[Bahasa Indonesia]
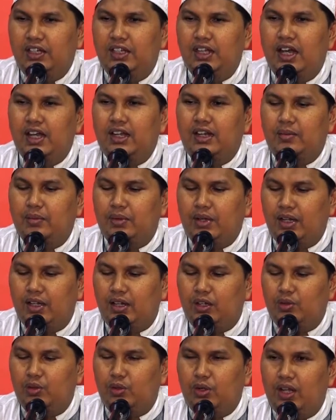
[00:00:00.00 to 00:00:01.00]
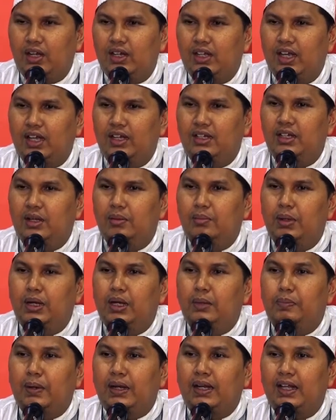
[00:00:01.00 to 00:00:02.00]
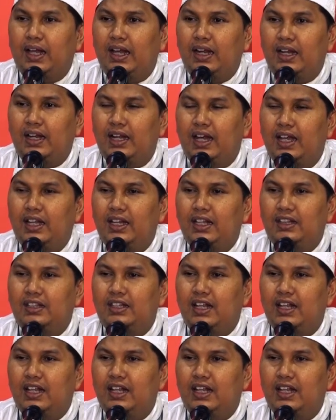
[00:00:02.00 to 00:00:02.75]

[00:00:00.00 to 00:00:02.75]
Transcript: Yang diaramkan Al-Quran kan yang berlipat ganda.